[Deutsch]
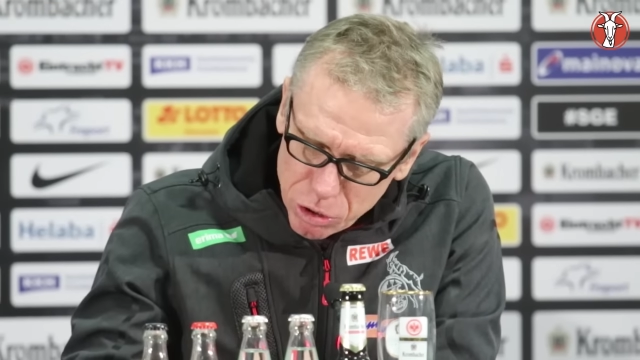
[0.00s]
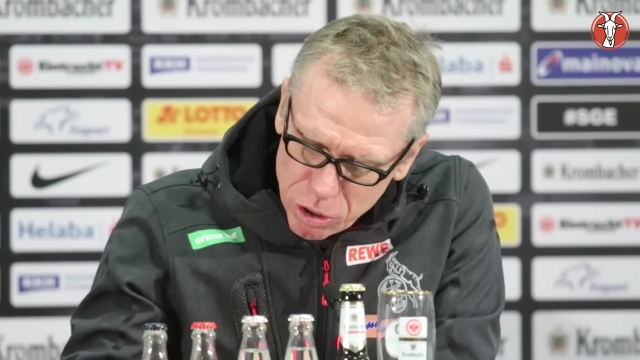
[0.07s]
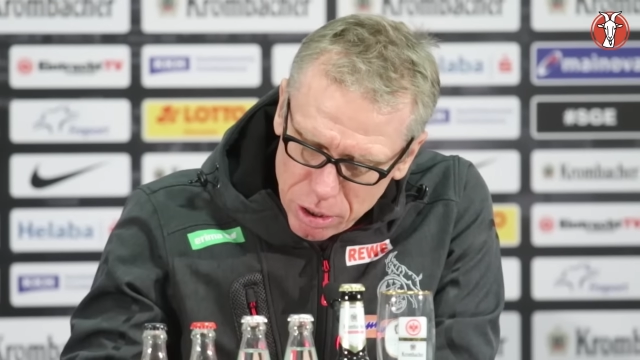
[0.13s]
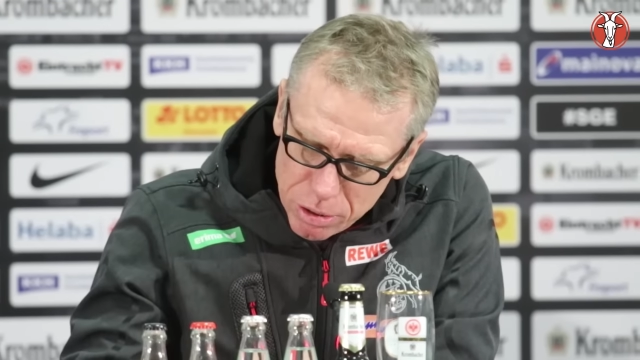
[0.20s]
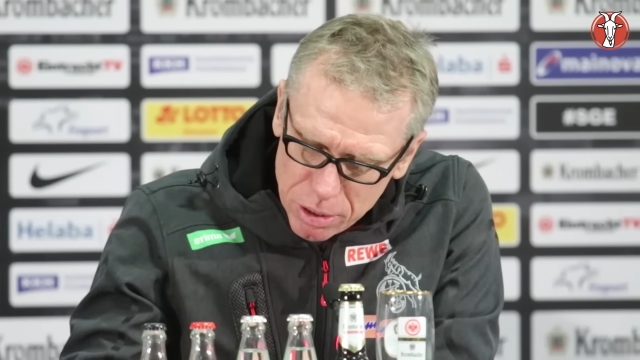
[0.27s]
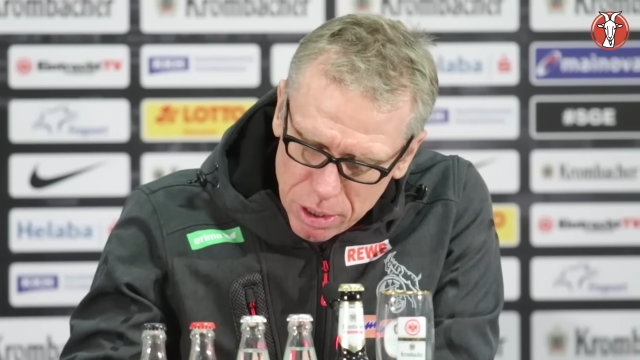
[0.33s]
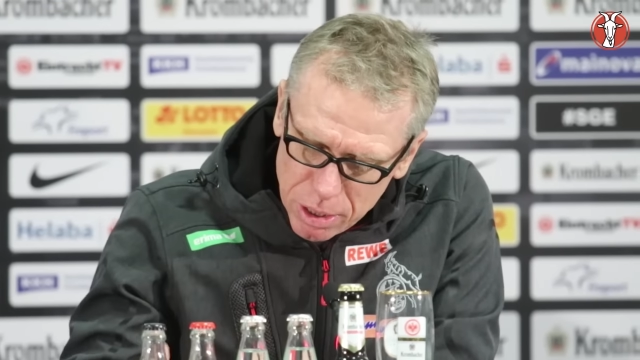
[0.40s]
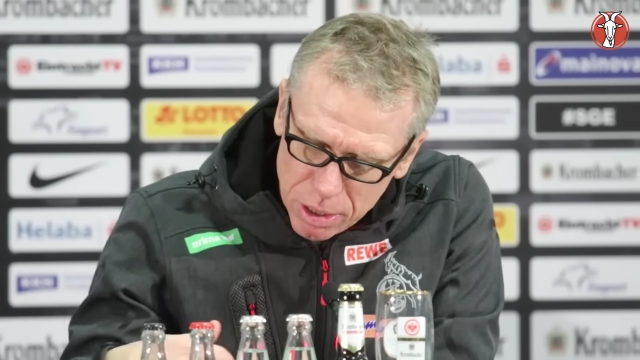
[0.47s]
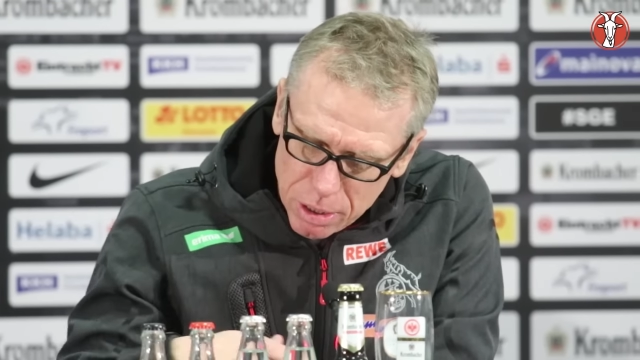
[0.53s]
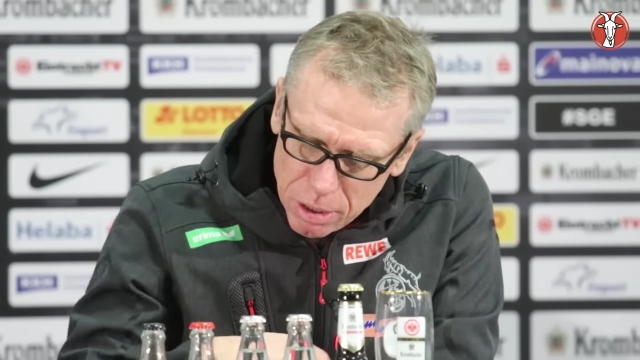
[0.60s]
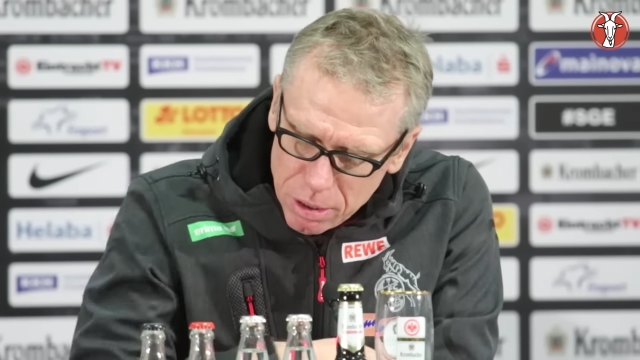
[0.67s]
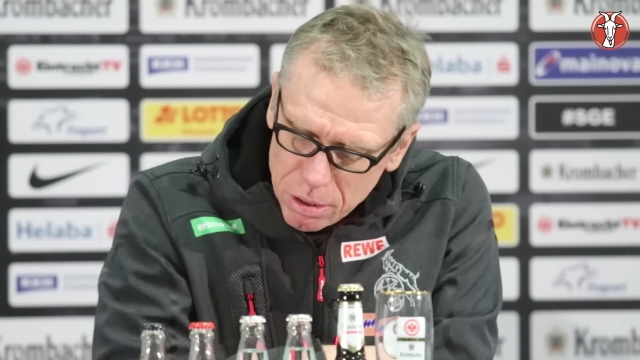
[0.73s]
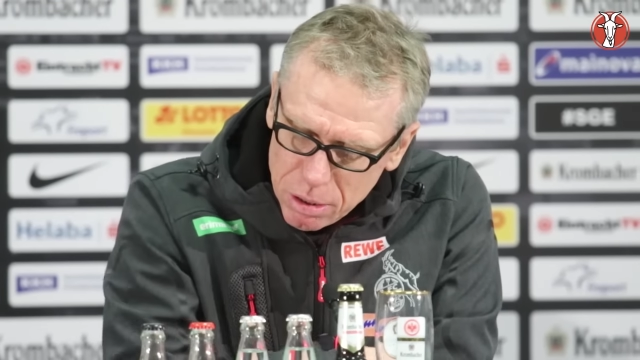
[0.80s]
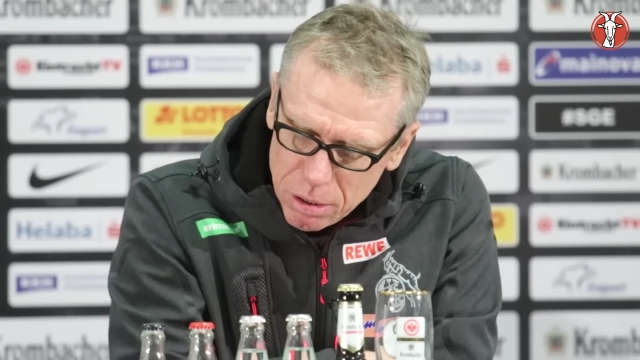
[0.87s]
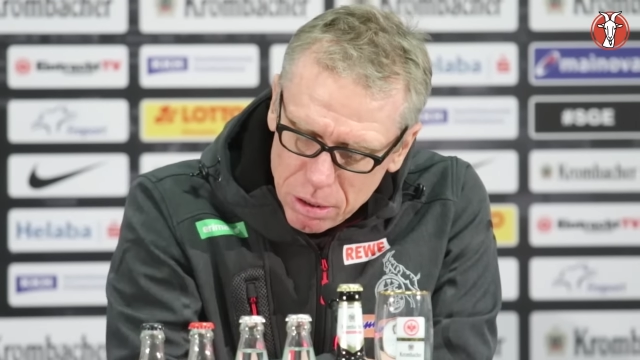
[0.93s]
schauen,
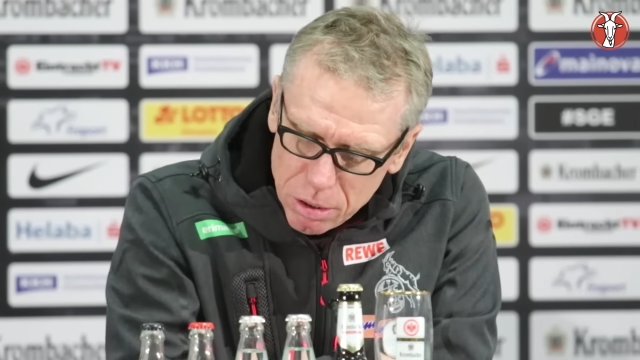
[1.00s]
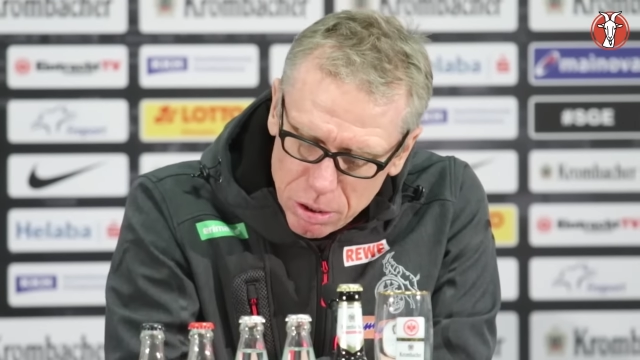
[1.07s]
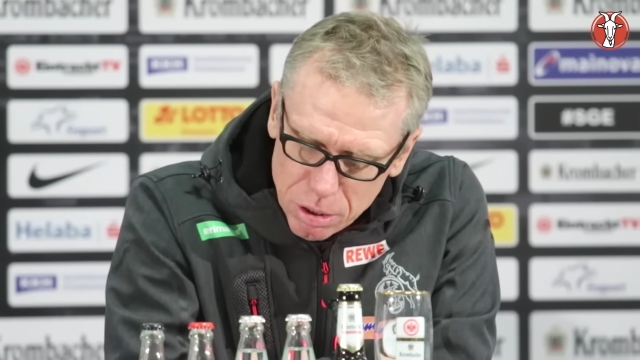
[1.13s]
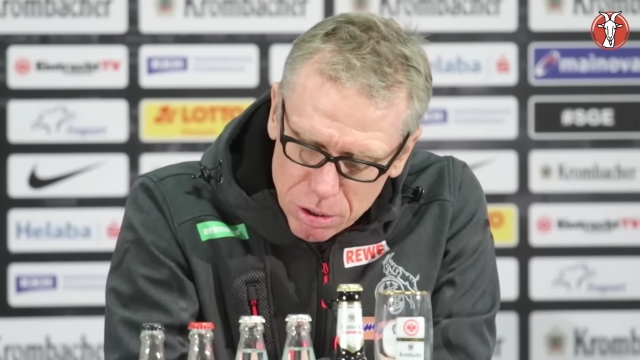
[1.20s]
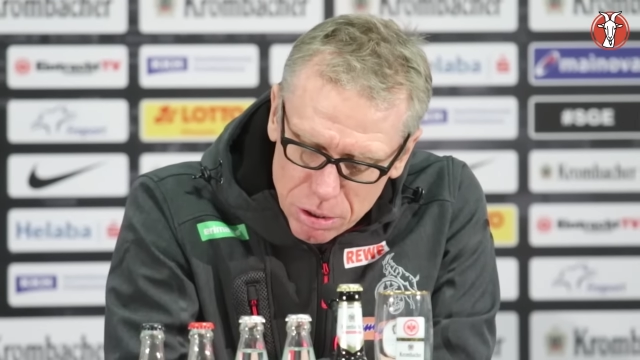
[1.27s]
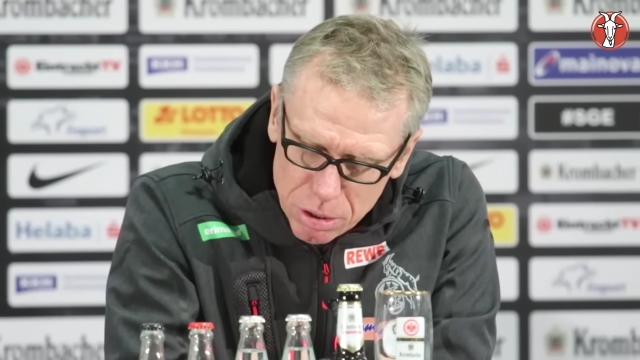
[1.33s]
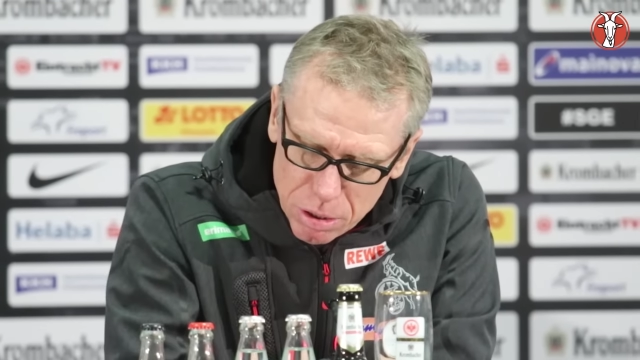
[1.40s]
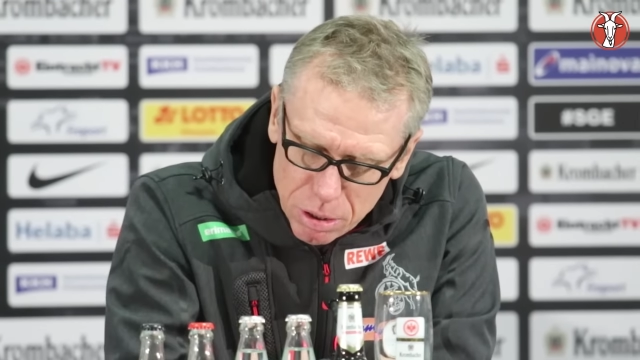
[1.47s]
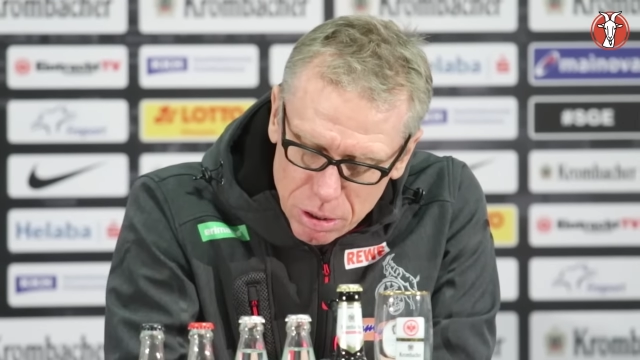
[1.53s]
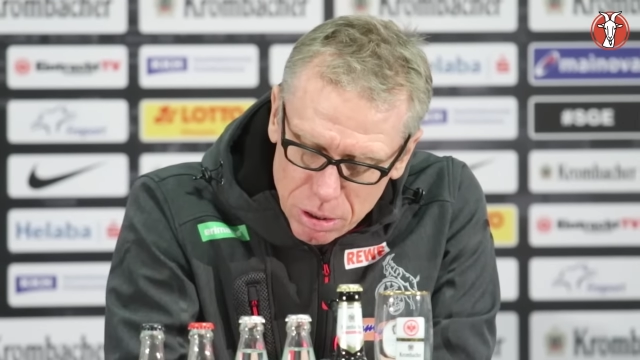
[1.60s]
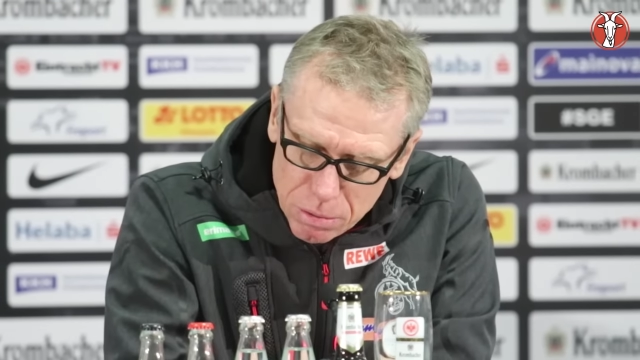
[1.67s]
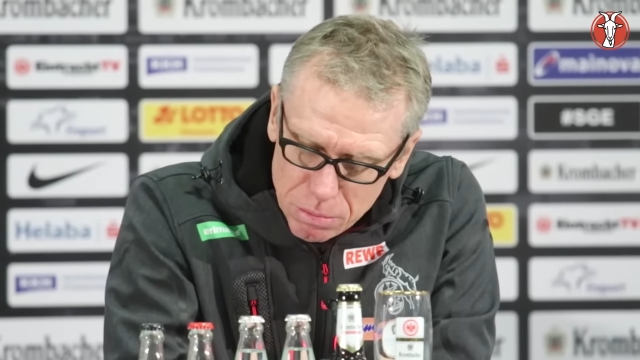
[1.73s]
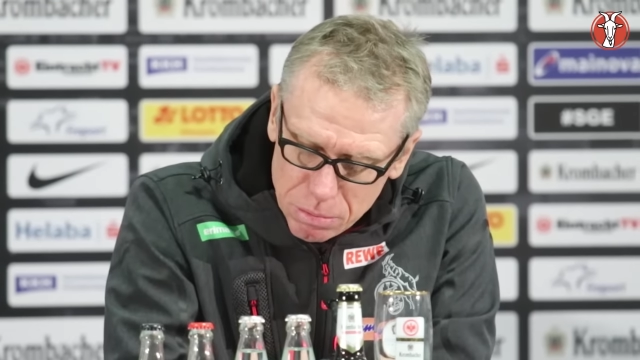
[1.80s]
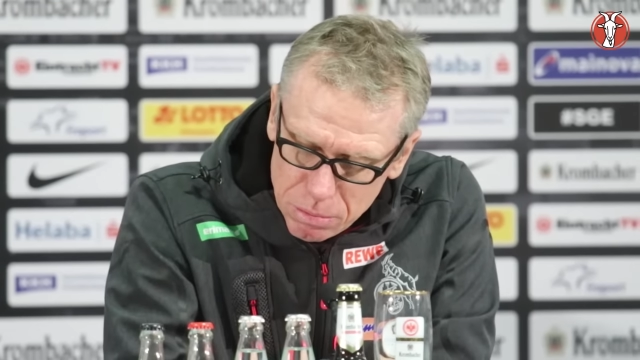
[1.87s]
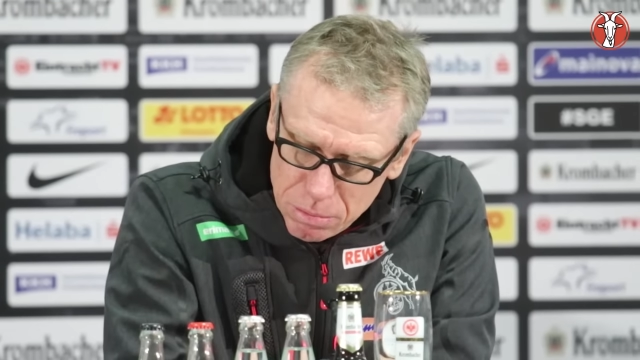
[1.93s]
ist es, äh,